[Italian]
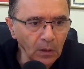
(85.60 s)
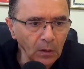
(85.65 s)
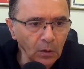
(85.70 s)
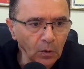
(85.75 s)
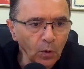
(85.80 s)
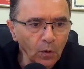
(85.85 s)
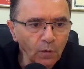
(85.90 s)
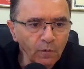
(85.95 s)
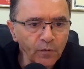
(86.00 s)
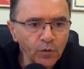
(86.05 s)

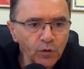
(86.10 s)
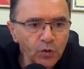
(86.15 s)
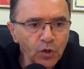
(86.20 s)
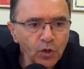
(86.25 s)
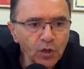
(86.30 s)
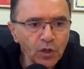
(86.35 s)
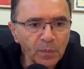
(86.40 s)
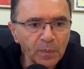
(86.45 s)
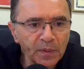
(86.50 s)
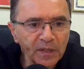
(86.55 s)

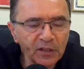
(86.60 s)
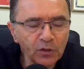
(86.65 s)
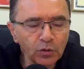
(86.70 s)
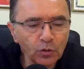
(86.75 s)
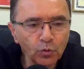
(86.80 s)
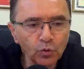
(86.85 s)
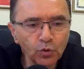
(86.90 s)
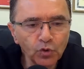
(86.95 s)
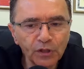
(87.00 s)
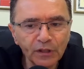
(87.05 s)
Confusione perché
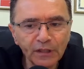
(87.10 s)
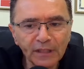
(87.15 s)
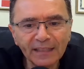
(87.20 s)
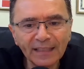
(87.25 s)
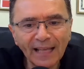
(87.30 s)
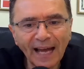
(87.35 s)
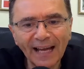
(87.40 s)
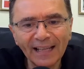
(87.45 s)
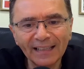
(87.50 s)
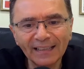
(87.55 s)
sono usciti
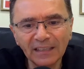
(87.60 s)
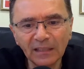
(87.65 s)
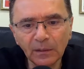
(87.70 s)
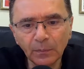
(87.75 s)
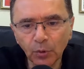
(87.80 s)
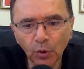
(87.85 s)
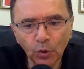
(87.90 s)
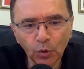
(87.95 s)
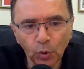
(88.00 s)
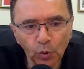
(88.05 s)
tanti
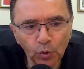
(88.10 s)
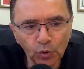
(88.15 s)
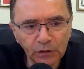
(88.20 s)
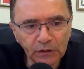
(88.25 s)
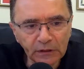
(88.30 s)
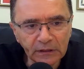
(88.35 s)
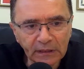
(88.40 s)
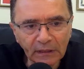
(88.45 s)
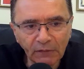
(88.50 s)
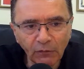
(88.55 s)

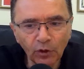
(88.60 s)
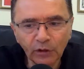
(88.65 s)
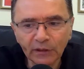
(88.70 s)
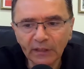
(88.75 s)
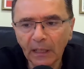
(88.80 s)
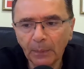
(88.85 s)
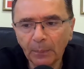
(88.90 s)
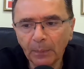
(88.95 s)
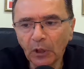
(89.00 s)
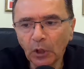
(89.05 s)
prodotti, una volta
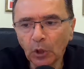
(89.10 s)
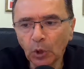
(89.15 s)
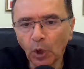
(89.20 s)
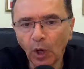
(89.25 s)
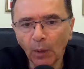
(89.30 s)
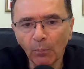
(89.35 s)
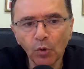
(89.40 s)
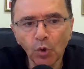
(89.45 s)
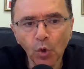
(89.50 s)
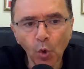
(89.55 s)
la
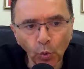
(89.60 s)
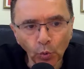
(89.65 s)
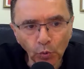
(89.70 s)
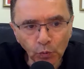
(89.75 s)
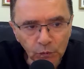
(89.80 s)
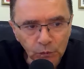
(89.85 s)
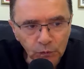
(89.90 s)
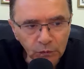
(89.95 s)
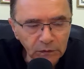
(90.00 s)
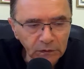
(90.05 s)
pillola blu,
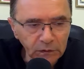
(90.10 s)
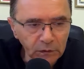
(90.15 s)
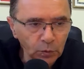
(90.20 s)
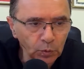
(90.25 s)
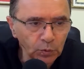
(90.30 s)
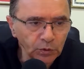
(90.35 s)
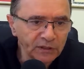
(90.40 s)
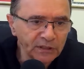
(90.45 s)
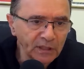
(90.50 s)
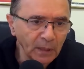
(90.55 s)

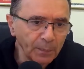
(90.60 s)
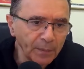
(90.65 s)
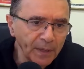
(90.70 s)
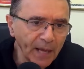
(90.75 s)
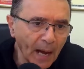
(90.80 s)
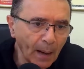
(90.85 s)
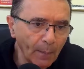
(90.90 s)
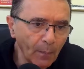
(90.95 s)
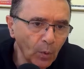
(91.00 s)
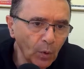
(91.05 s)
tutti
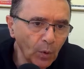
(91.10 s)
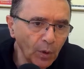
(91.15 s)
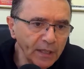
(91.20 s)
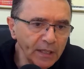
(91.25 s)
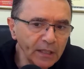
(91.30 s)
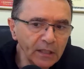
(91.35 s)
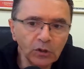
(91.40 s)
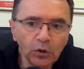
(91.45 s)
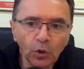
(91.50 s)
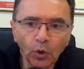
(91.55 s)
sappiamo
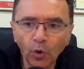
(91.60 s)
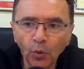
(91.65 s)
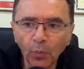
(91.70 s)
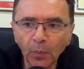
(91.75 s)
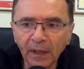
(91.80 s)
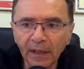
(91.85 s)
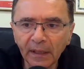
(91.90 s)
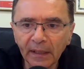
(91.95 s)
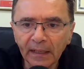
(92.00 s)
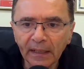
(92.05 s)
il
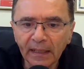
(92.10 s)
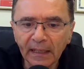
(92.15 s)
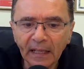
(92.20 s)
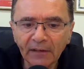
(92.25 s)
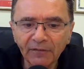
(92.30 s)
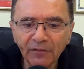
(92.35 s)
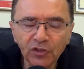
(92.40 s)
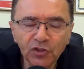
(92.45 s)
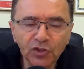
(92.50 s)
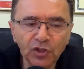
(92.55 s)
nome, la
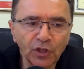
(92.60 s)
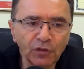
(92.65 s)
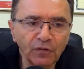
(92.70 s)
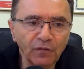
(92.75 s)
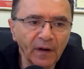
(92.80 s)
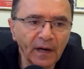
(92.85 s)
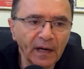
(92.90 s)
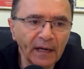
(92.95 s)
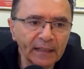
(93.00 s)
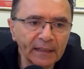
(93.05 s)

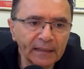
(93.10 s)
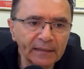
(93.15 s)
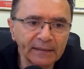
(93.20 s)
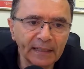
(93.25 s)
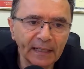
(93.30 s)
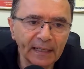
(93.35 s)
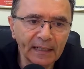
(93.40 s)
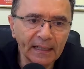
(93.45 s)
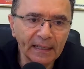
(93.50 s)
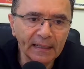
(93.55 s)
faceva
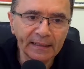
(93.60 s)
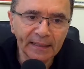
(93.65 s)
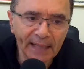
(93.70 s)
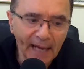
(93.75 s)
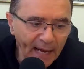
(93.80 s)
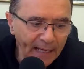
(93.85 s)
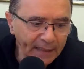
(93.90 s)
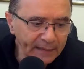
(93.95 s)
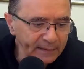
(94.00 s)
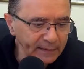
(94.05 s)
da
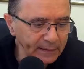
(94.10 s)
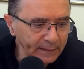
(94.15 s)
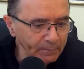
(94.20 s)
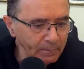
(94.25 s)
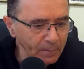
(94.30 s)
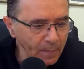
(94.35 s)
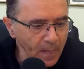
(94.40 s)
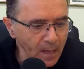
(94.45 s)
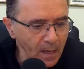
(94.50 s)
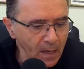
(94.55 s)
grande.
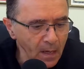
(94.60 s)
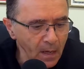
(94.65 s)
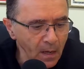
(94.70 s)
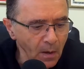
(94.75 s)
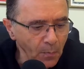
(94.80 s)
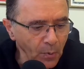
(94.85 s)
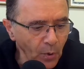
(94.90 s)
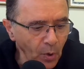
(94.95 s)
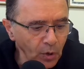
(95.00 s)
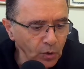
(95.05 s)

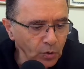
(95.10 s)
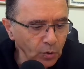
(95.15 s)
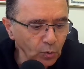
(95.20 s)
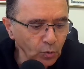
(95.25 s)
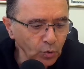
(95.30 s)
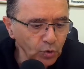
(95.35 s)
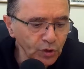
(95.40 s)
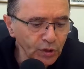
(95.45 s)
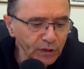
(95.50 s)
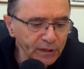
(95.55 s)
Poi sono
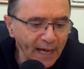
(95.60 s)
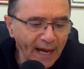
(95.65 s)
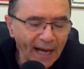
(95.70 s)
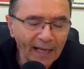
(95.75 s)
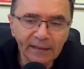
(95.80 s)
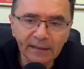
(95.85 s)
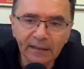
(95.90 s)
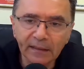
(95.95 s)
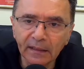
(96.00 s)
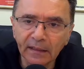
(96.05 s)
uscite
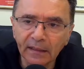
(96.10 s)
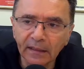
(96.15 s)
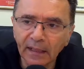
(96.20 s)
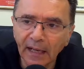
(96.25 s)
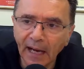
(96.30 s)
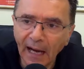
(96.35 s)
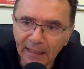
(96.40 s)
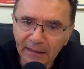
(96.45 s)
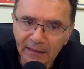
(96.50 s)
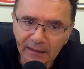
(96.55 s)
altre,
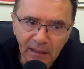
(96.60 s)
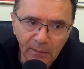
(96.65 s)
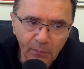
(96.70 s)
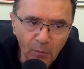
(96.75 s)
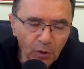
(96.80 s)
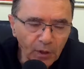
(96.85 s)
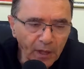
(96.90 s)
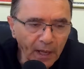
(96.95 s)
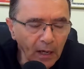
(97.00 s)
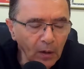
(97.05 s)
altre
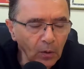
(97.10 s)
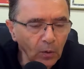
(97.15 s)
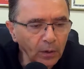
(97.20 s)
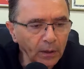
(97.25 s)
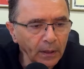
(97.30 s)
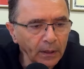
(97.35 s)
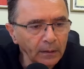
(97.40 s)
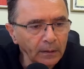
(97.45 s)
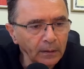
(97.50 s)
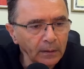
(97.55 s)

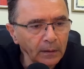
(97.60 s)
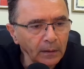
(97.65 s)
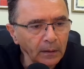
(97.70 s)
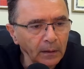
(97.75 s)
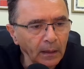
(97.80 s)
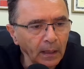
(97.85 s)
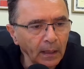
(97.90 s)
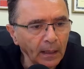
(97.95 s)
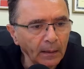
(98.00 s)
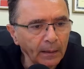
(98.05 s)
molecole,
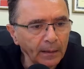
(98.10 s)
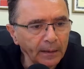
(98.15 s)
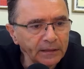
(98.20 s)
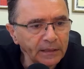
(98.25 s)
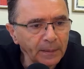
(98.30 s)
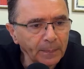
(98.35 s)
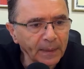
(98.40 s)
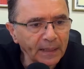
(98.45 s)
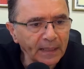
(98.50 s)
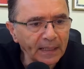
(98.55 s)
eh,
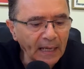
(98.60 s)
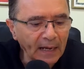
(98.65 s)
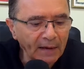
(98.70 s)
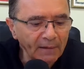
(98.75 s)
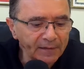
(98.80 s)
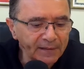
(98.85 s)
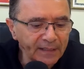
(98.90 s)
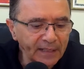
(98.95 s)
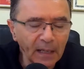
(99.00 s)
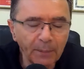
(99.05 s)
si
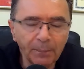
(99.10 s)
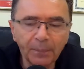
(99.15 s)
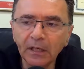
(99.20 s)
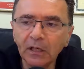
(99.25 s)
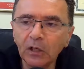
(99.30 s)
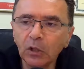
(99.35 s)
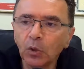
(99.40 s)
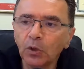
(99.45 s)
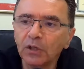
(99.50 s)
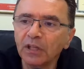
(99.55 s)
parlava della
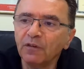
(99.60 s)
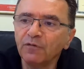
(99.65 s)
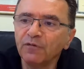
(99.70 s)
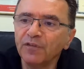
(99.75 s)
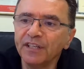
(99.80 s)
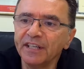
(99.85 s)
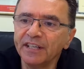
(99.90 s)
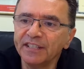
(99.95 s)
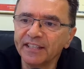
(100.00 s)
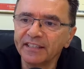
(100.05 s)
pillola del
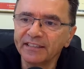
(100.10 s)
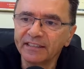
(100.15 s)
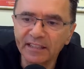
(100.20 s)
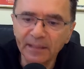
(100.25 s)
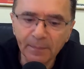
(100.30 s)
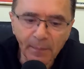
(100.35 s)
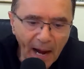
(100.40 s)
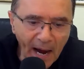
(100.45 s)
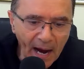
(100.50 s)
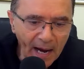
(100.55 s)
fine
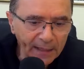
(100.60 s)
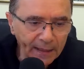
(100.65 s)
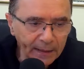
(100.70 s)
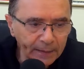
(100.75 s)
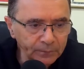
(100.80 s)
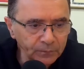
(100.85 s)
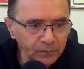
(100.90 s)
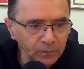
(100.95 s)
settimana,